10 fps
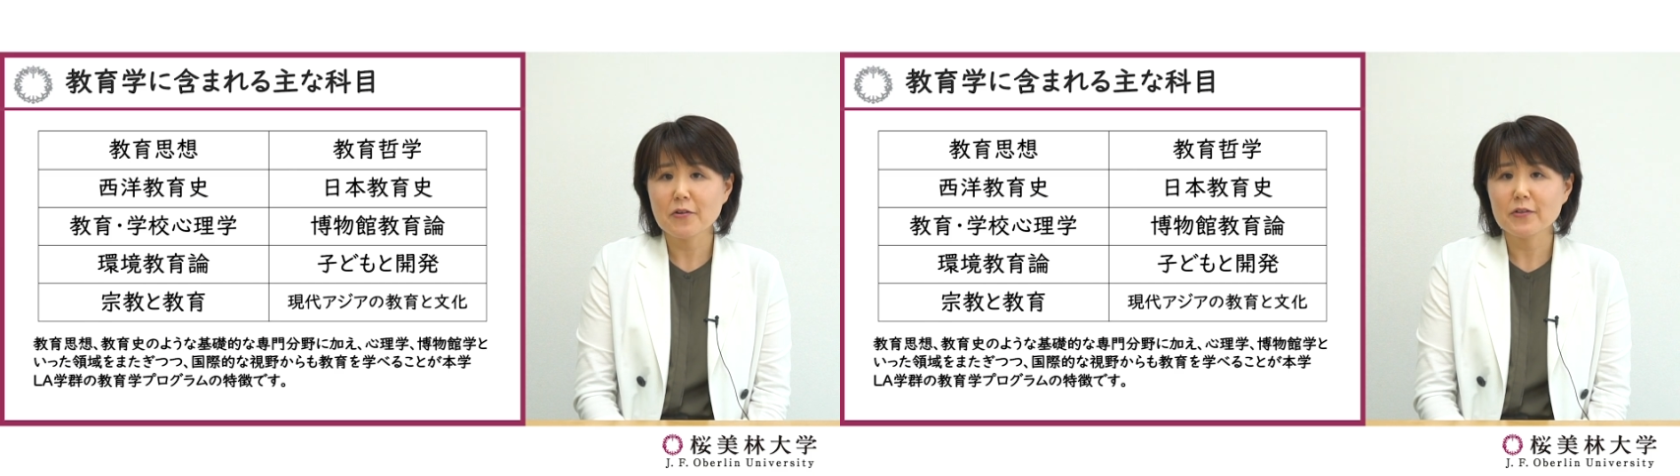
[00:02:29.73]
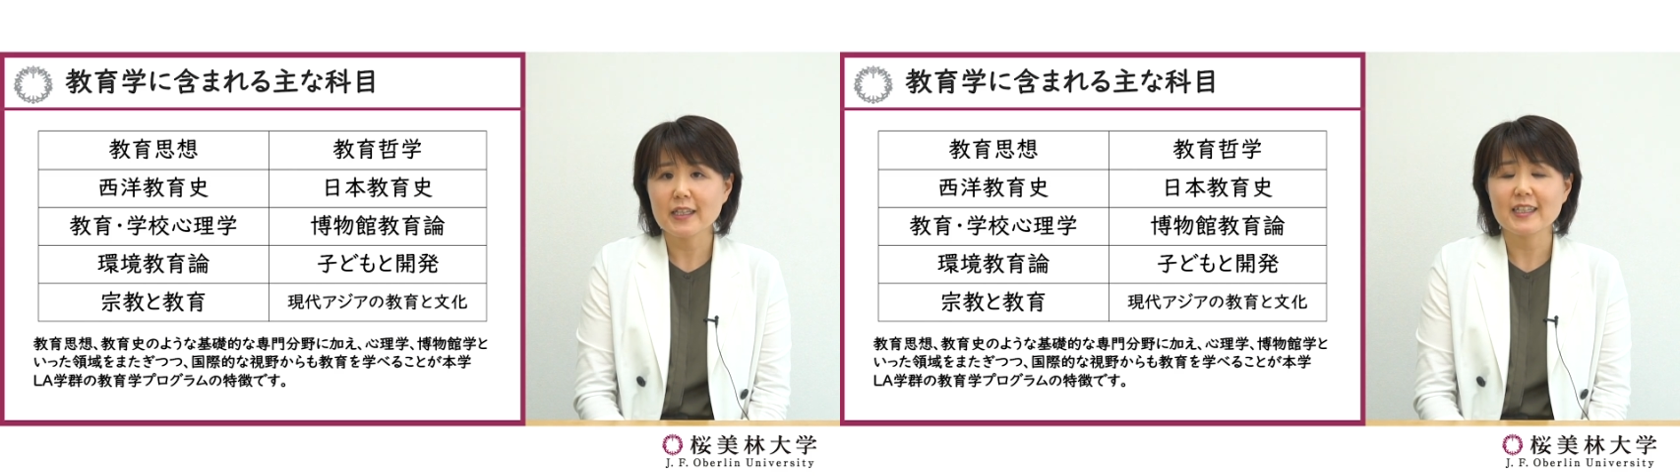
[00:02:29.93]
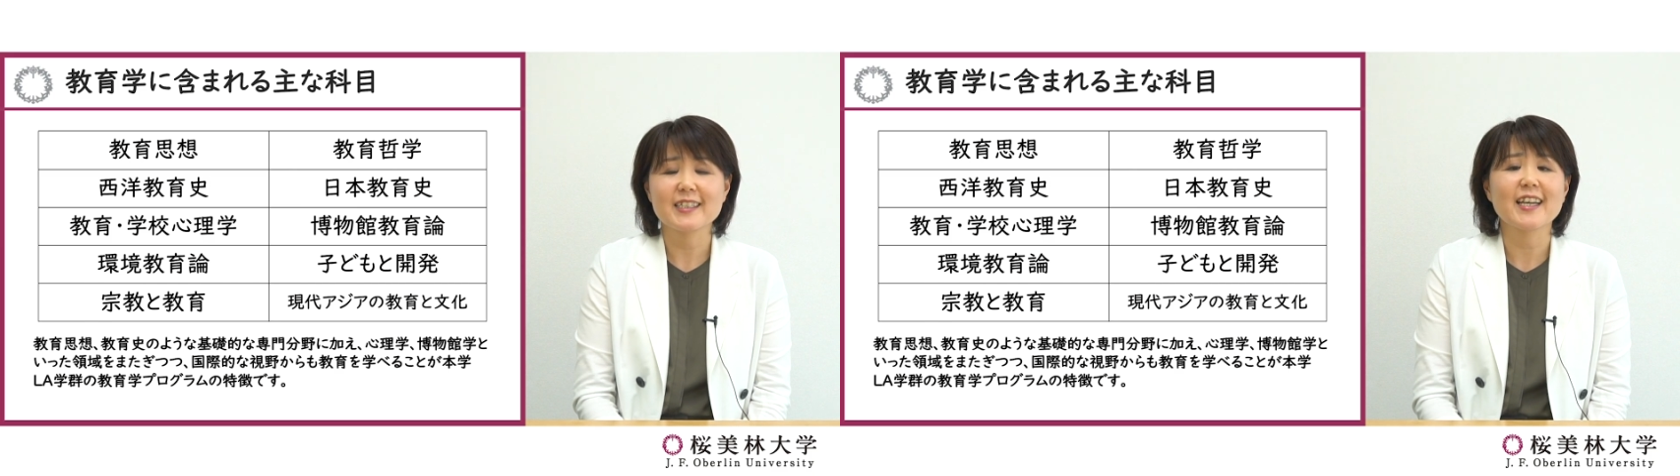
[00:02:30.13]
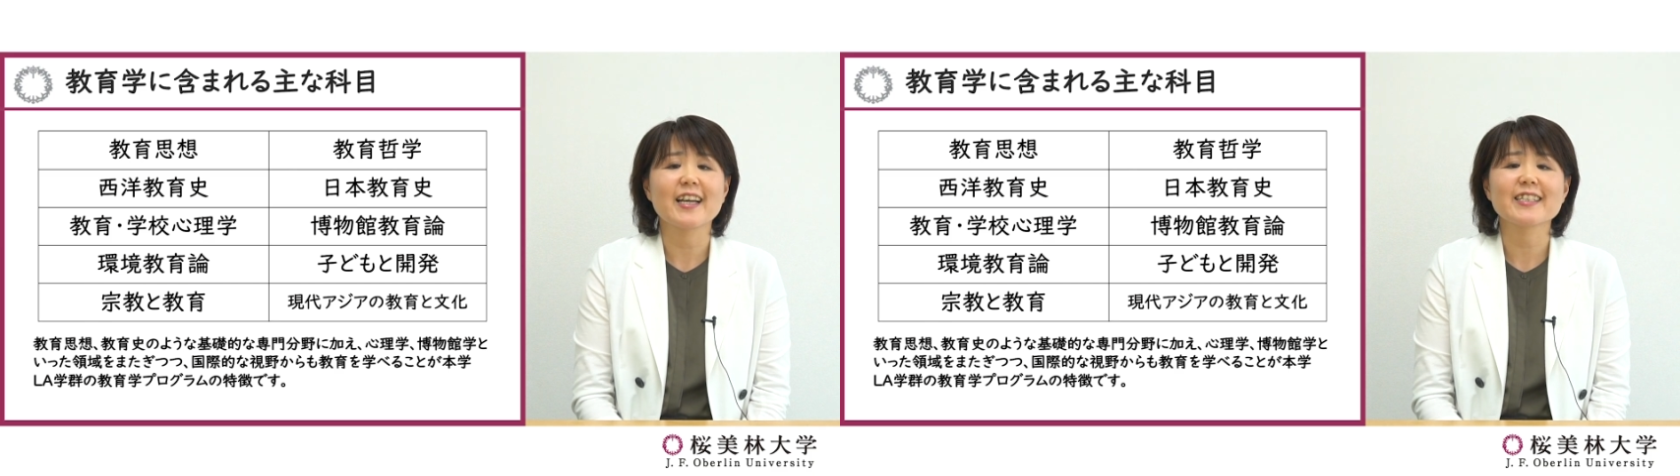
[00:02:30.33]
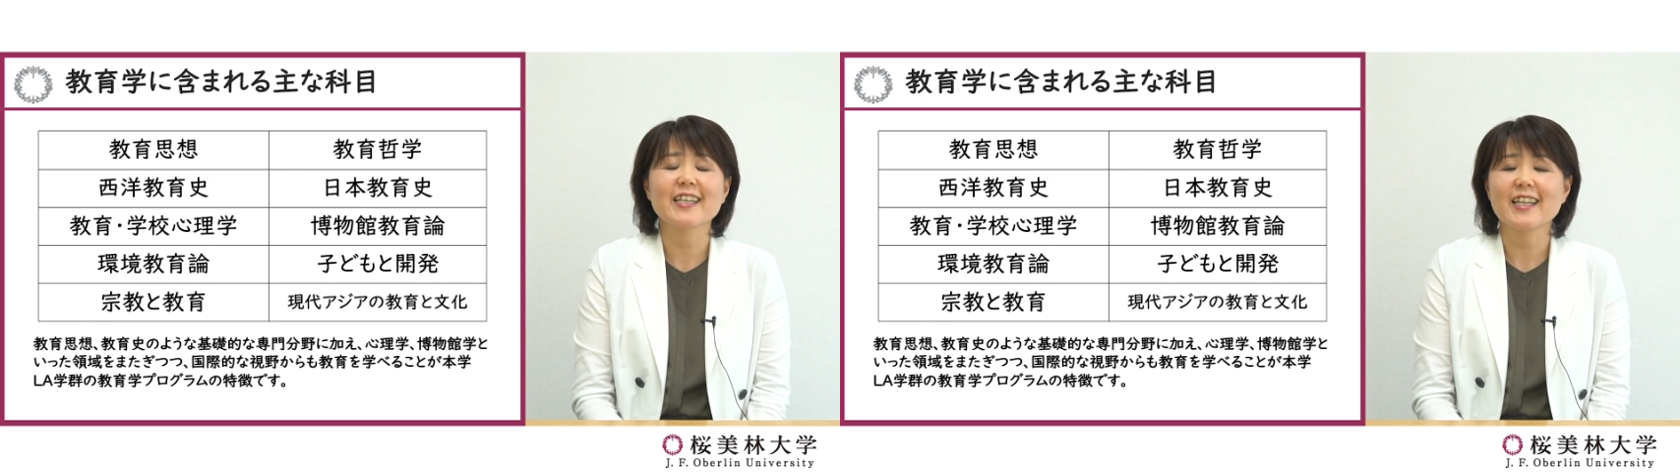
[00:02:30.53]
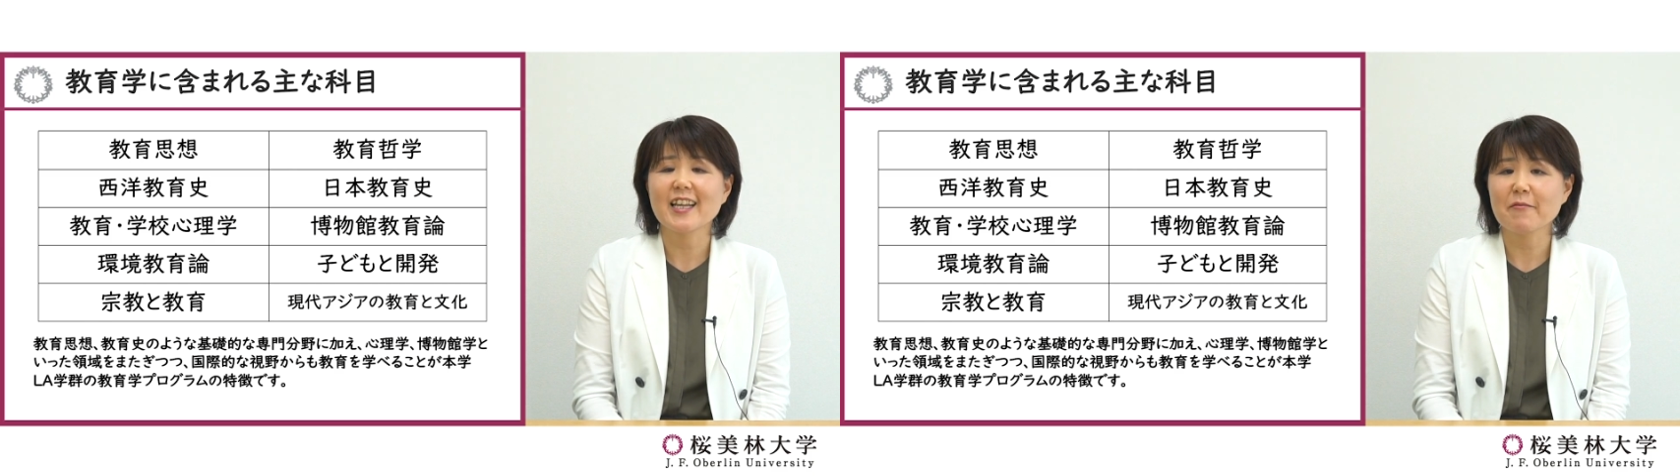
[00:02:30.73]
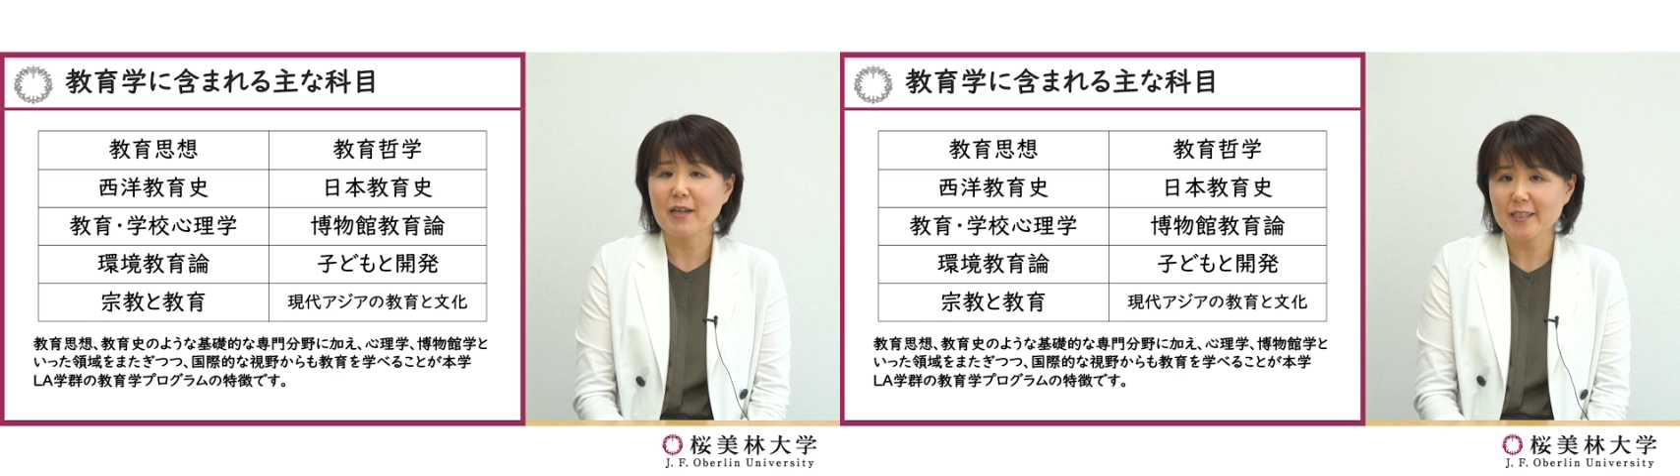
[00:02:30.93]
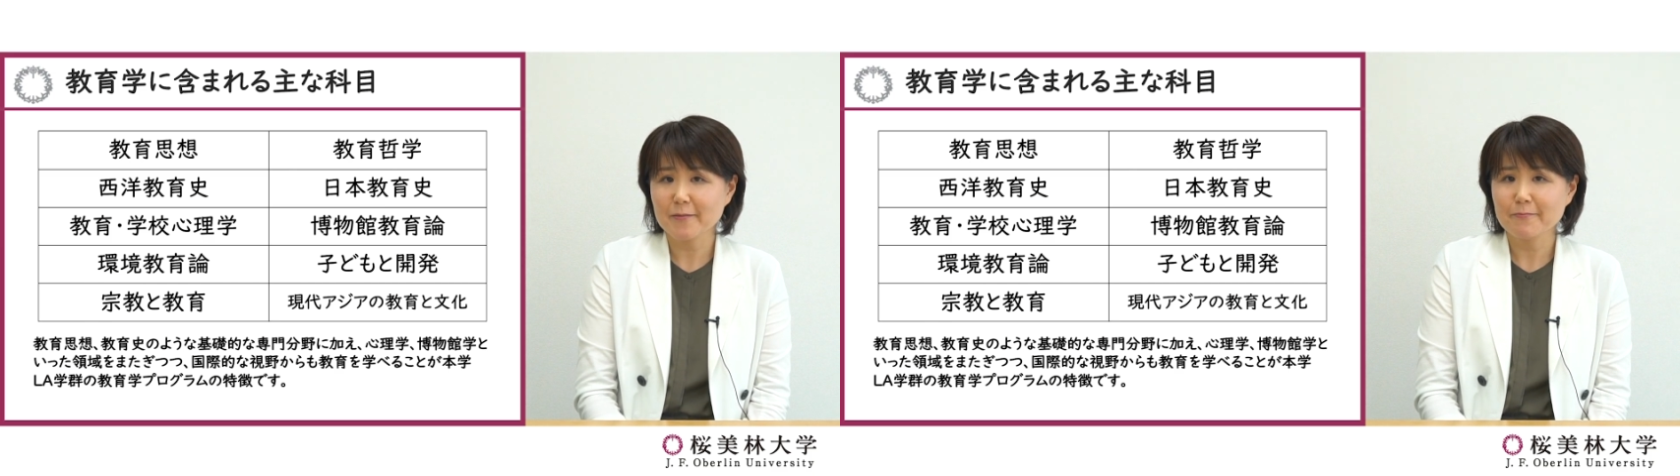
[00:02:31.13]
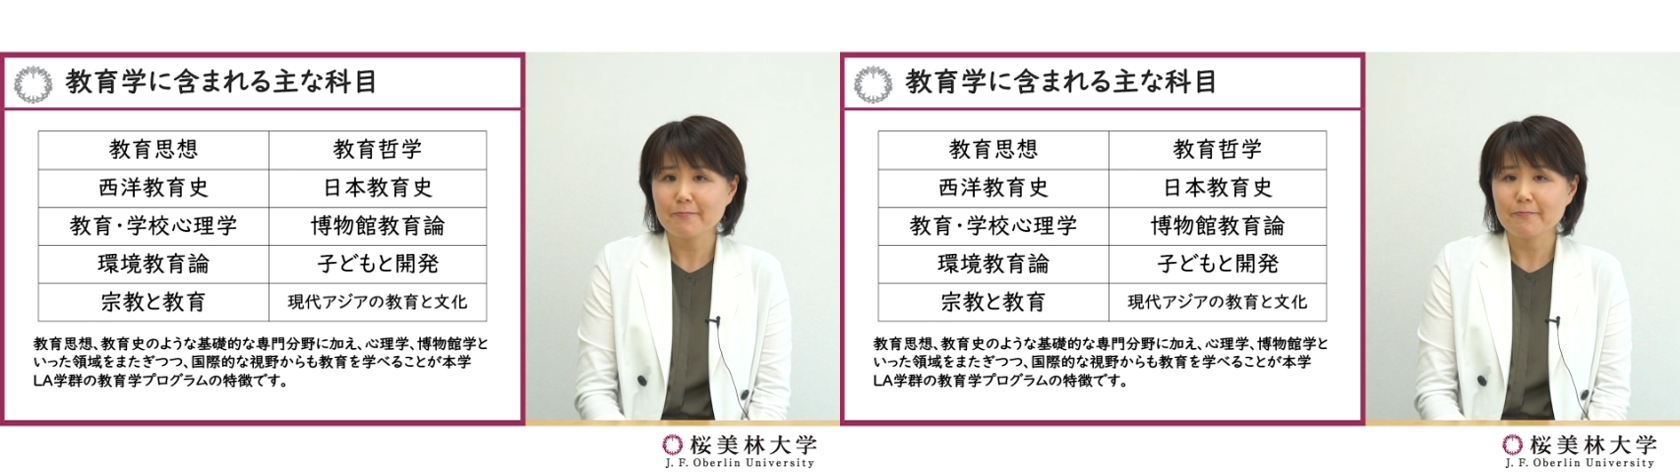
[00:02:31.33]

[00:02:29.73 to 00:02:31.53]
ように設計されています